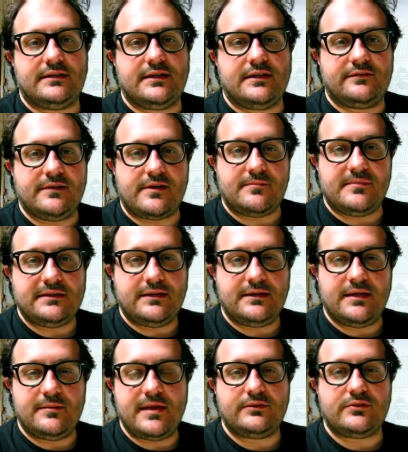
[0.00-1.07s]
La fermata
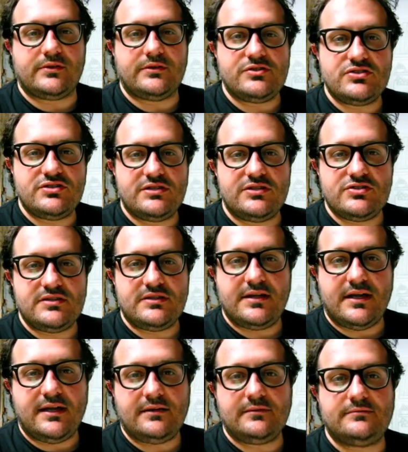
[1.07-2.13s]
della metro di
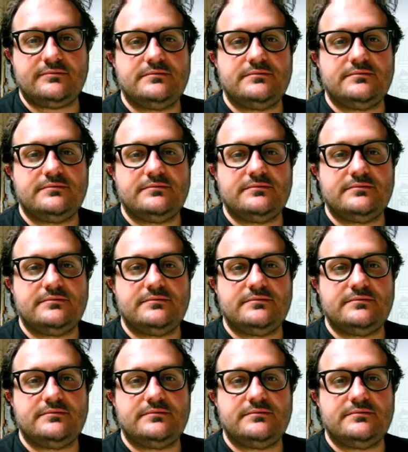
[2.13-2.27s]
Cinecittà